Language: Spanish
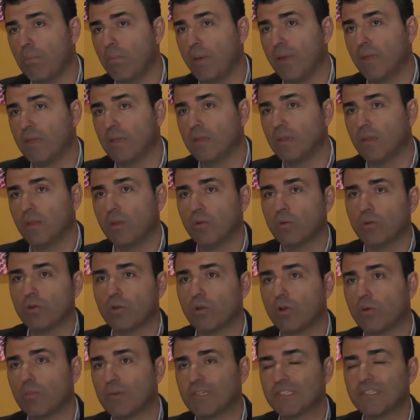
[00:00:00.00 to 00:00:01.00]

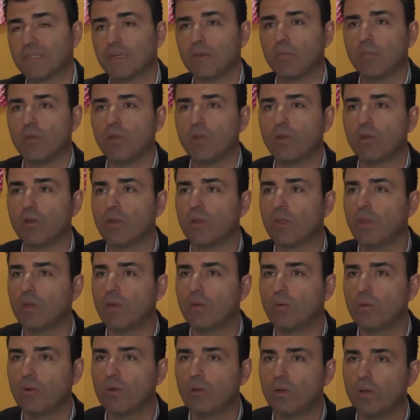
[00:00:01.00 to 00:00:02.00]
21,6 millones de
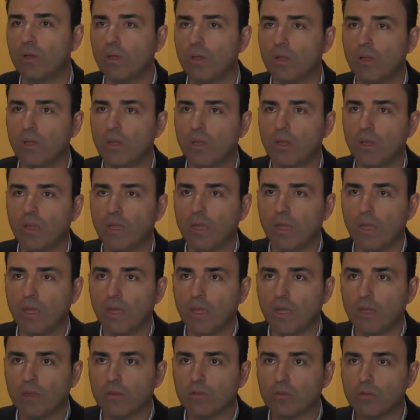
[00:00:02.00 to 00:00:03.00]
euros
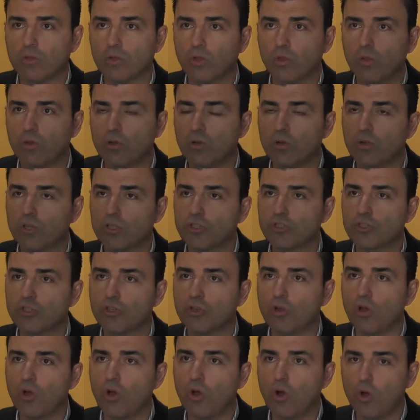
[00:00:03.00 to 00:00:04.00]
en todo lo que
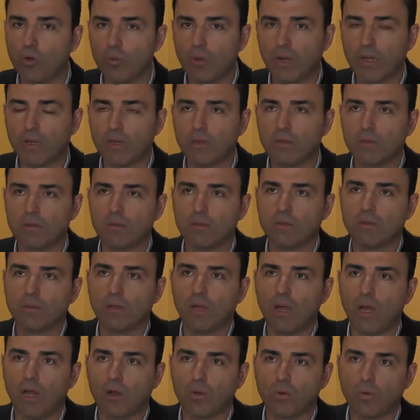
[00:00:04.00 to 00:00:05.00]
son obras,
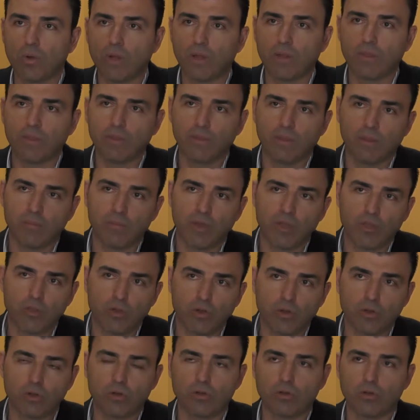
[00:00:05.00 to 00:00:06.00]
algunas de
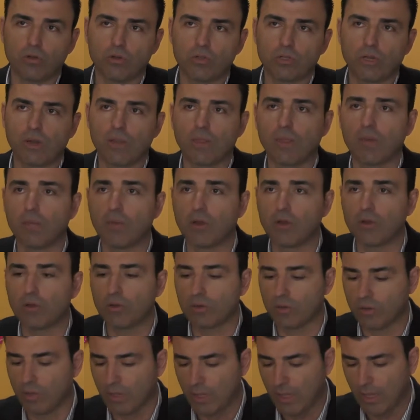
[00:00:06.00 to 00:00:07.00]
mayor, otras de
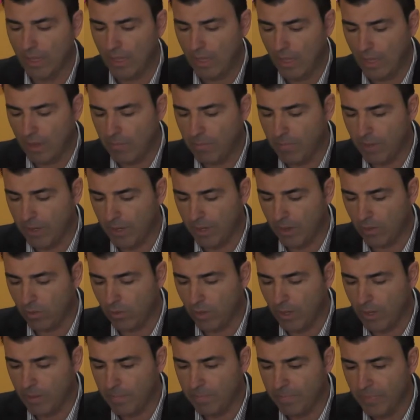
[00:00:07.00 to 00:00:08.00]
menor
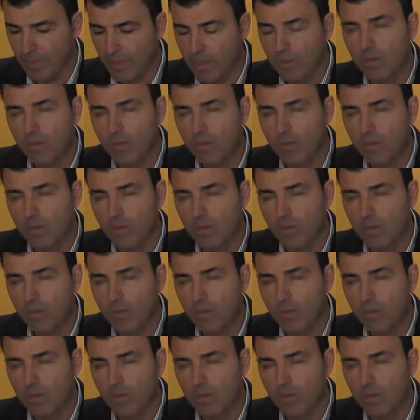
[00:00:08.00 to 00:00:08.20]
envergadura,